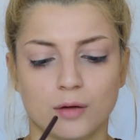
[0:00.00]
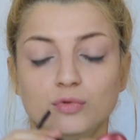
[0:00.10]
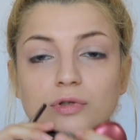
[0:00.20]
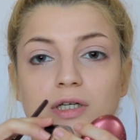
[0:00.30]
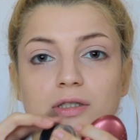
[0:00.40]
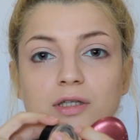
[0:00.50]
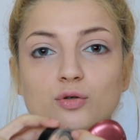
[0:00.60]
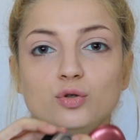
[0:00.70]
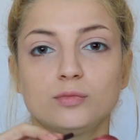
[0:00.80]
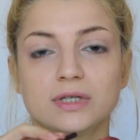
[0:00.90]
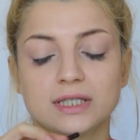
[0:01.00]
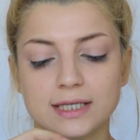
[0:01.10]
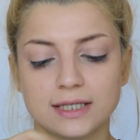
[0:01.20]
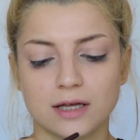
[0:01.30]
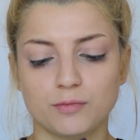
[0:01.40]
Bunların da kurumasını
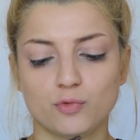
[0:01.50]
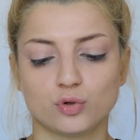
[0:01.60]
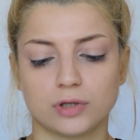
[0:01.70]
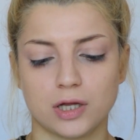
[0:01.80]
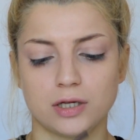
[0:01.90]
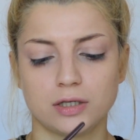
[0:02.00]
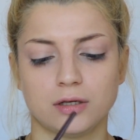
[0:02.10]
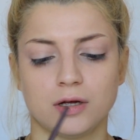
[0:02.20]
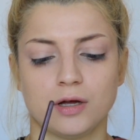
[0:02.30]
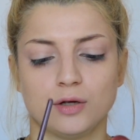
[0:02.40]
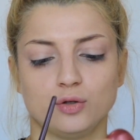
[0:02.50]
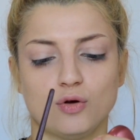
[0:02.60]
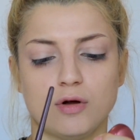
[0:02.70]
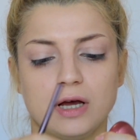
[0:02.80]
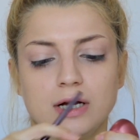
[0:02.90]
istemiyorsanız
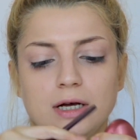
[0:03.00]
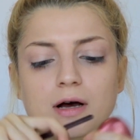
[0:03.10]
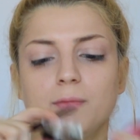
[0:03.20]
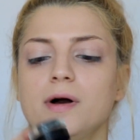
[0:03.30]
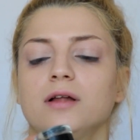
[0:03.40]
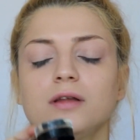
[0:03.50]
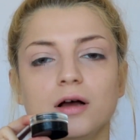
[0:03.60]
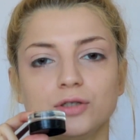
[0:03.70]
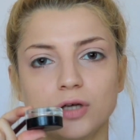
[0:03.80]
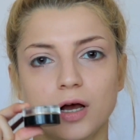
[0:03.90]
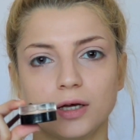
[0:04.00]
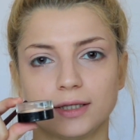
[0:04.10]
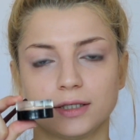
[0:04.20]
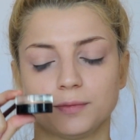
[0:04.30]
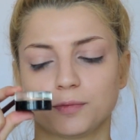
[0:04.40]
şöyle kapağını aşağı
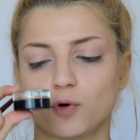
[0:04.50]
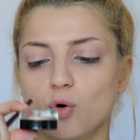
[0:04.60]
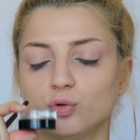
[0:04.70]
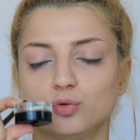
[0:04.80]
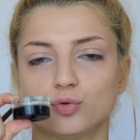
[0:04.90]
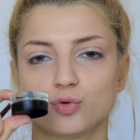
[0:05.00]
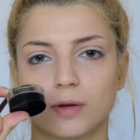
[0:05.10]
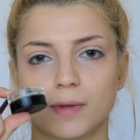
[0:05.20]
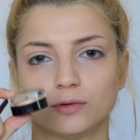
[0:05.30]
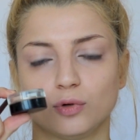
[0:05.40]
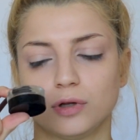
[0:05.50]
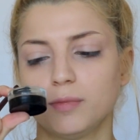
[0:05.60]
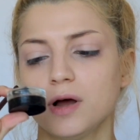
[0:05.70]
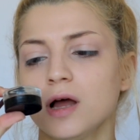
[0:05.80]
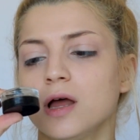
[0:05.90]
getirip koyduğunuz zaman
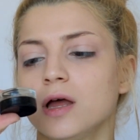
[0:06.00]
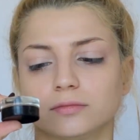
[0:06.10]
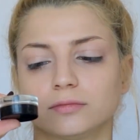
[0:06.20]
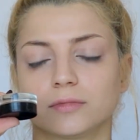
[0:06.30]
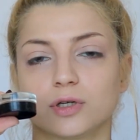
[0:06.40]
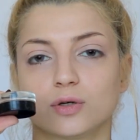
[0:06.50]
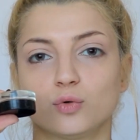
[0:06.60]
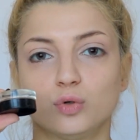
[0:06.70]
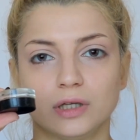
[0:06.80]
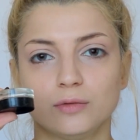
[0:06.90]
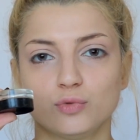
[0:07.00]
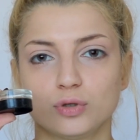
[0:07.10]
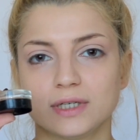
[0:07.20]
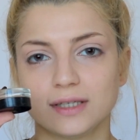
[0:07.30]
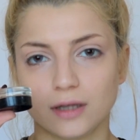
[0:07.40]
dolaba kullanım
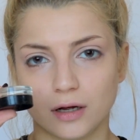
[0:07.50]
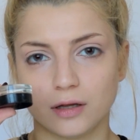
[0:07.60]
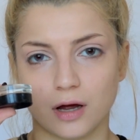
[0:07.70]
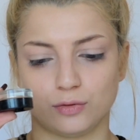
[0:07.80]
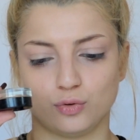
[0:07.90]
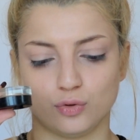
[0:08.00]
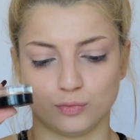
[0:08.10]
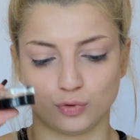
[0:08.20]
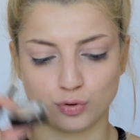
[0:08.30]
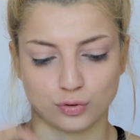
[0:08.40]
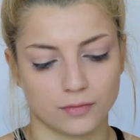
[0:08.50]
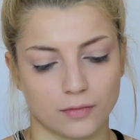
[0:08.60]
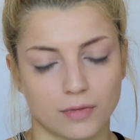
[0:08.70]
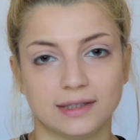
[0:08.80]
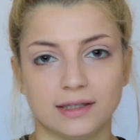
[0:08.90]
süresi daha da artıyormuş.
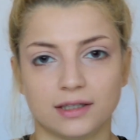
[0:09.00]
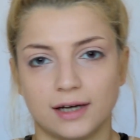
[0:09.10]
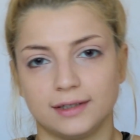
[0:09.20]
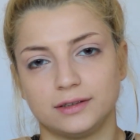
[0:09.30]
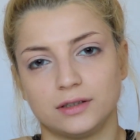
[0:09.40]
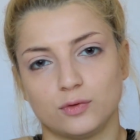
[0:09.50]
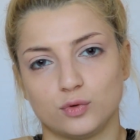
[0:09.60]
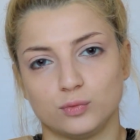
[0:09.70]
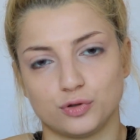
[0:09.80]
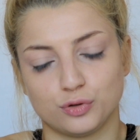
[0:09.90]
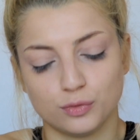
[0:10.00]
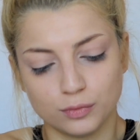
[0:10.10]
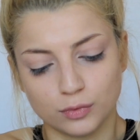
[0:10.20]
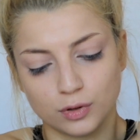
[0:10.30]
Ben de internette okumuştum.